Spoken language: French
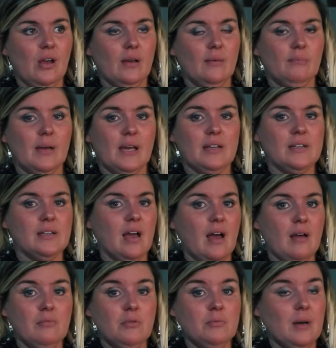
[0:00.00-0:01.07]
Ben, à
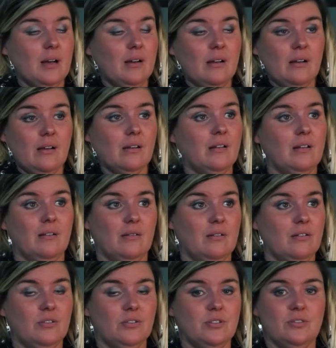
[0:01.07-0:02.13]
un moment,
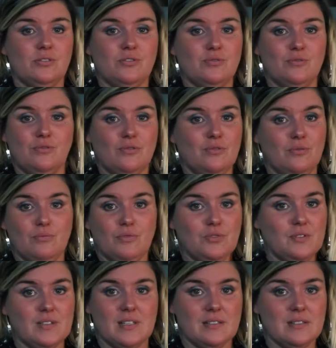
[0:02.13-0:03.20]
je me
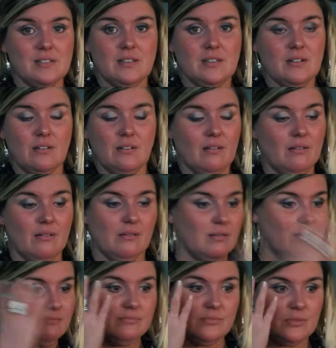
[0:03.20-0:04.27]
suis sentie
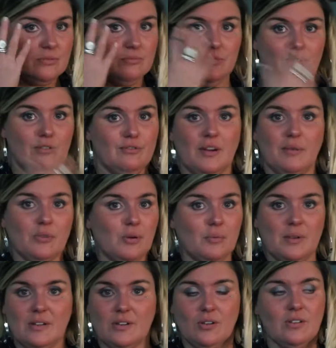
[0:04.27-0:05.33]
une femme
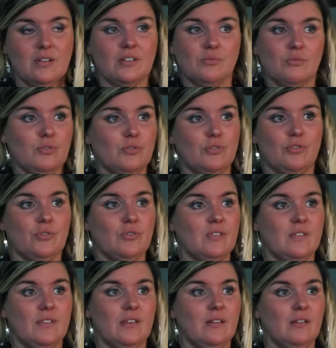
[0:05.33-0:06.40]
comme les autres et je me suis juste
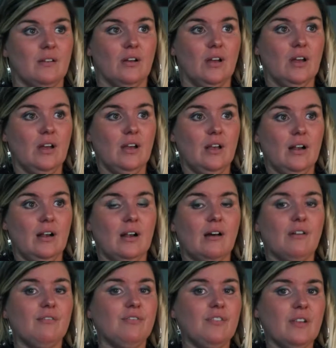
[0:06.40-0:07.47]
dit,
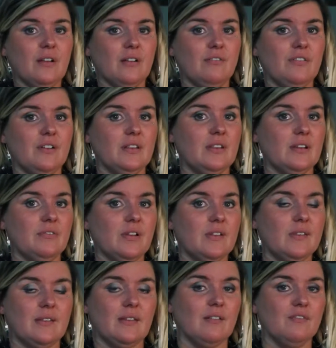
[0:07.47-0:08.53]
l'envie en fait d'avoir
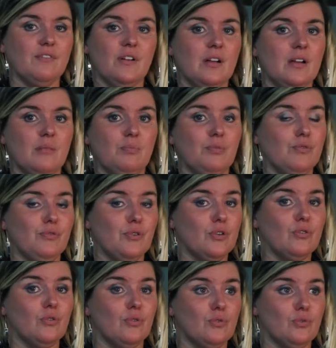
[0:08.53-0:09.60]
cet enfant est plus
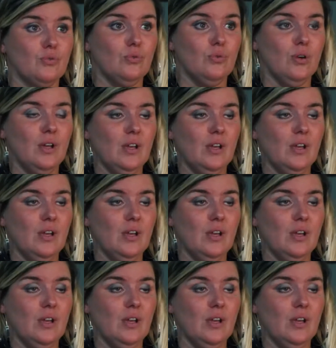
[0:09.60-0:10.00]
forte que tout.